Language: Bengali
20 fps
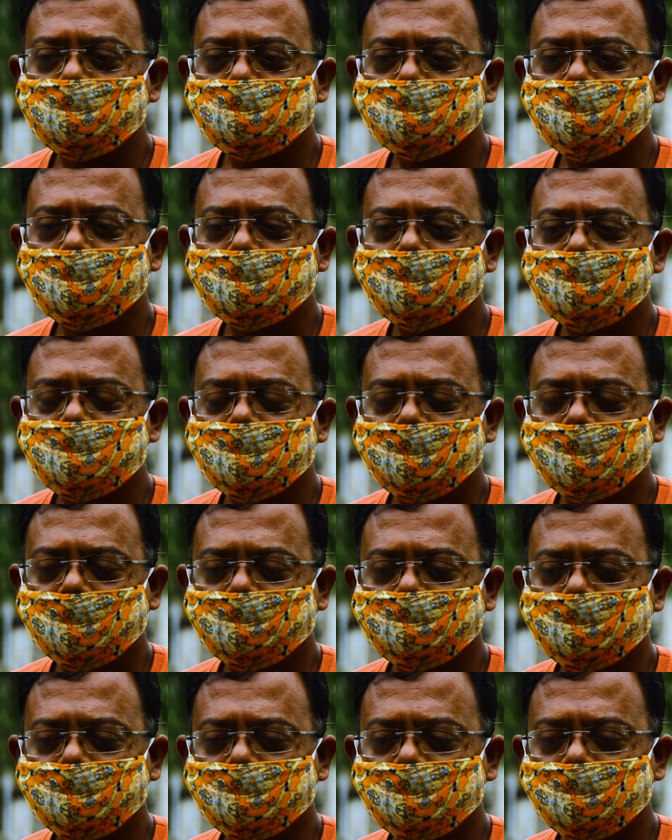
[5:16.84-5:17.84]
শুরু হয়েছে
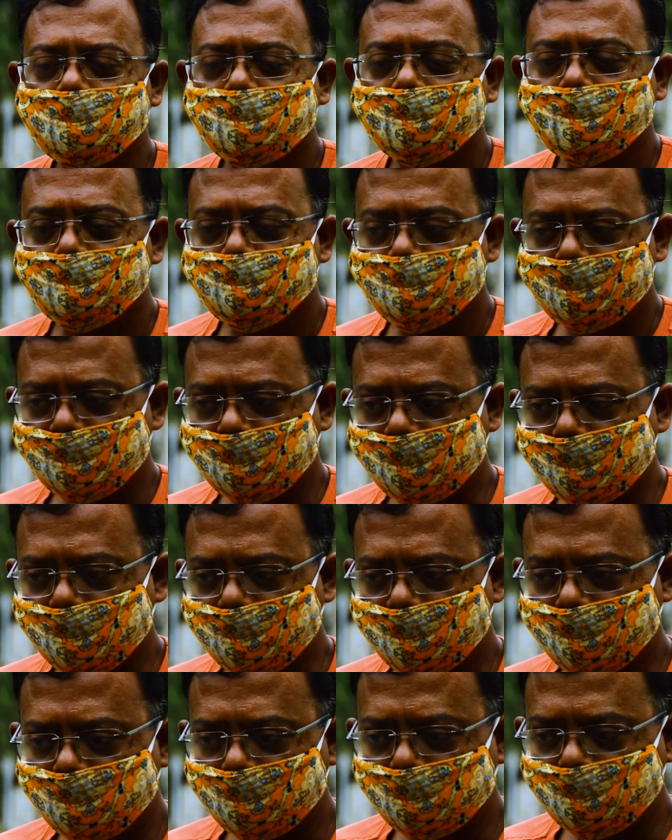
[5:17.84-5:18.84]
আমি
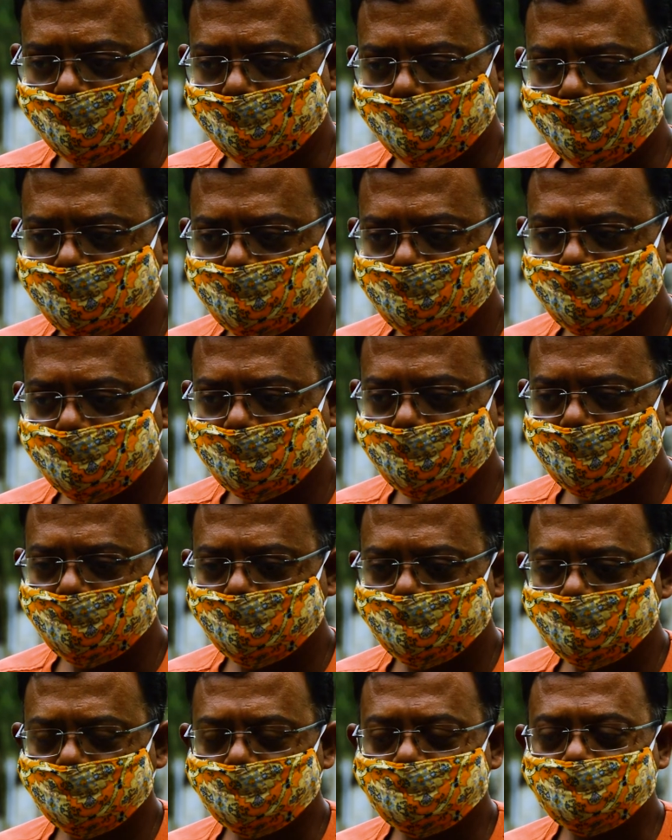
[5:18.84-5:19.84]
কলেজ থেকে
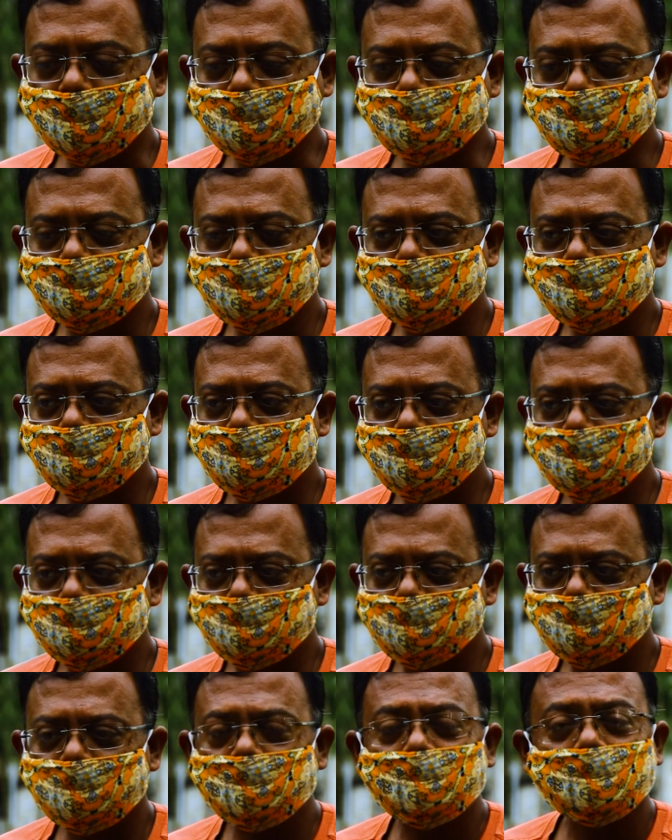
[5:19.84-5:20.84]
পাস করেছি
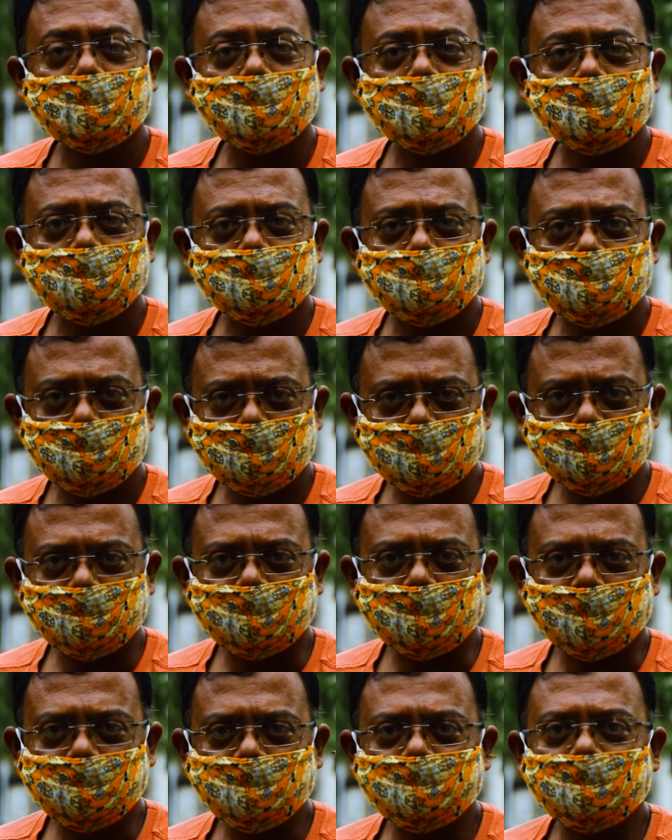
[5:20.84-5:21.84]

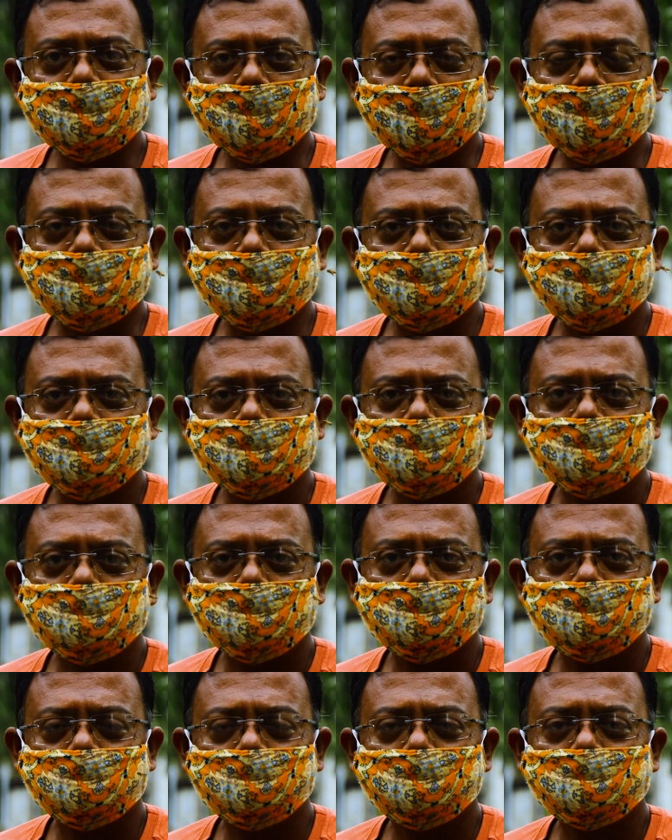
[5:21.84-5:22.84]
নাইনটি নাইনে
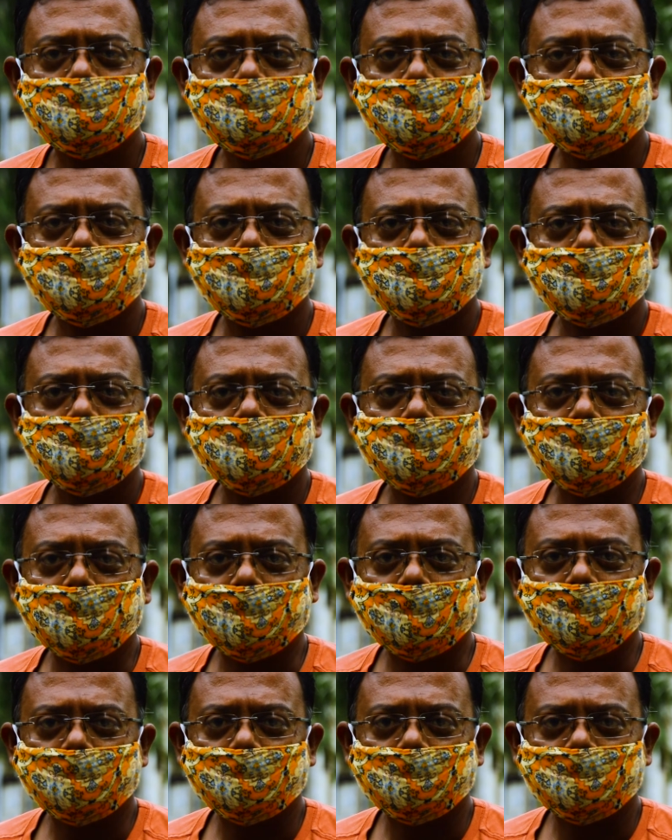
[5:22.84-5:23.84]

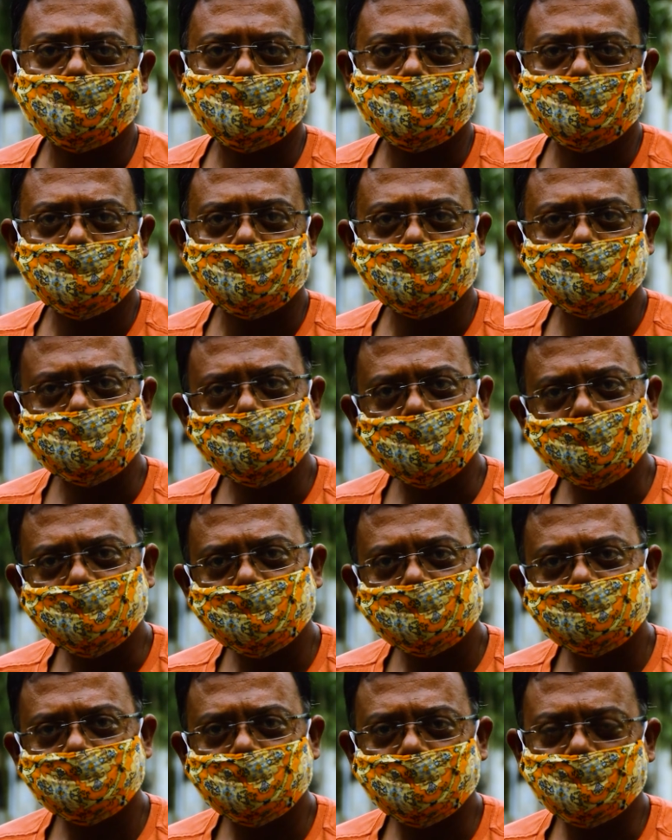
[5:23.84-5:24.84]
আর দু
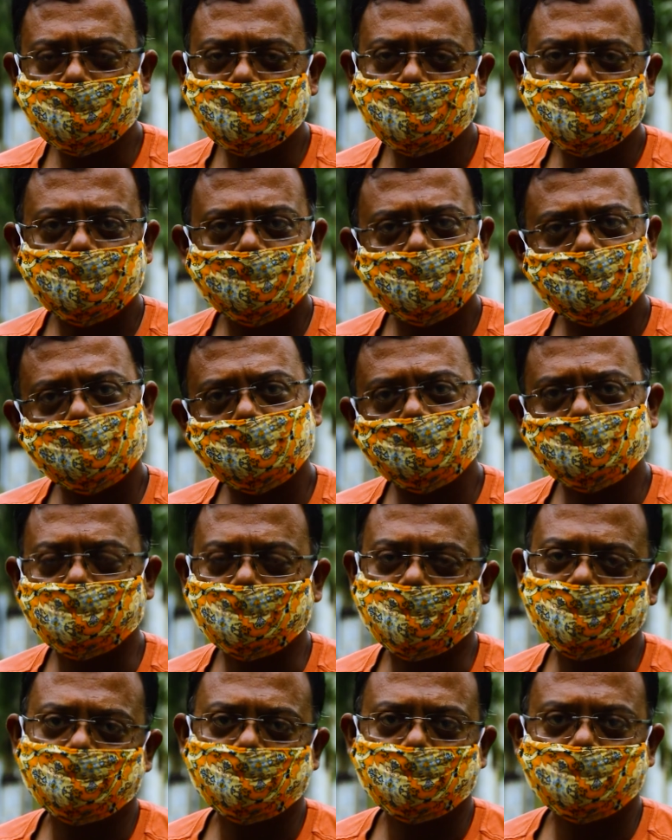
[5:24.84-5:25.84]
সালে
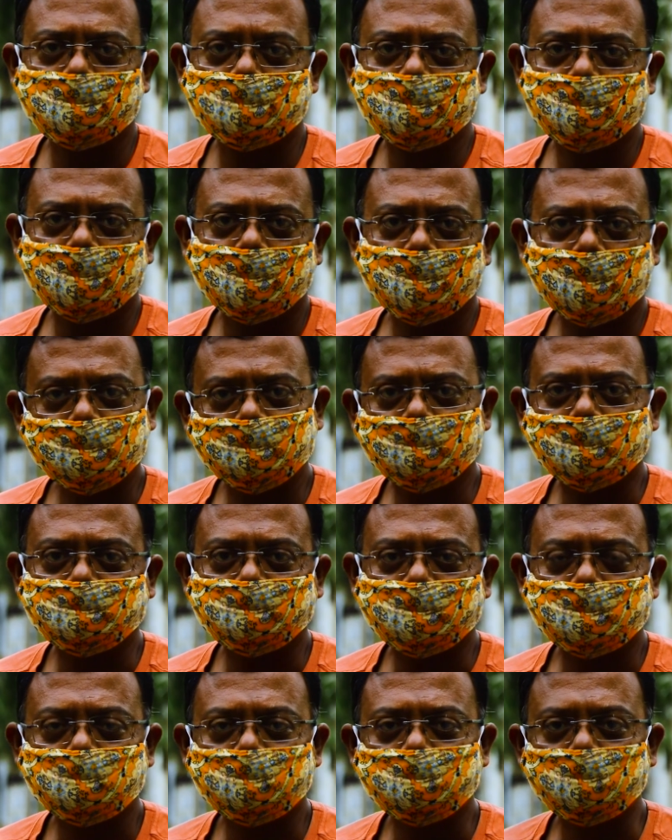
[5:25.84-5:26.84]
মোটামুটি এই
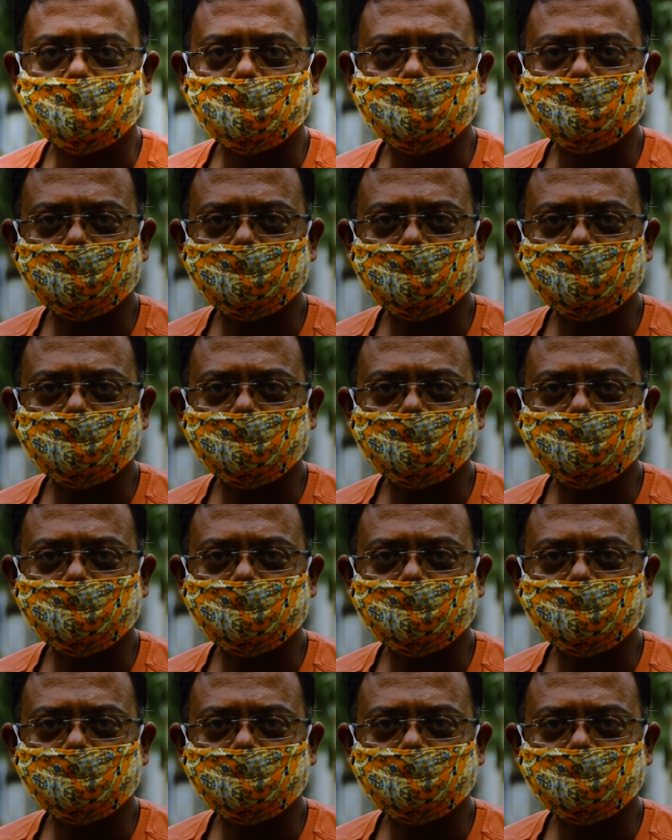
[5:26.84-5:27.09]
ব্যবসা শুরু